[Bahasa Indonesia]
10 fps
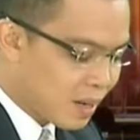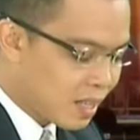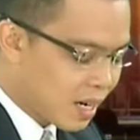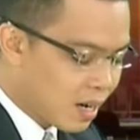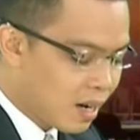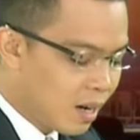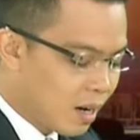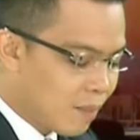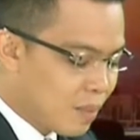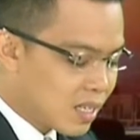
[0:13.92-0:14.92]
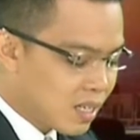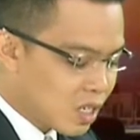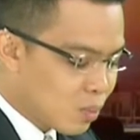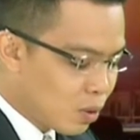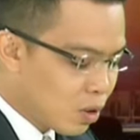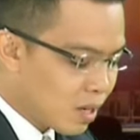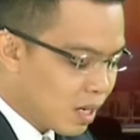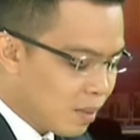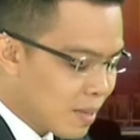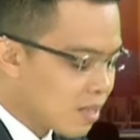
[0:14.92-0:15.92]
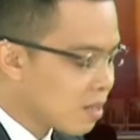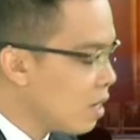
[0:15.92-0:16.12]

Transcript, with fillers: mengatakan bisnis Bulog ini masih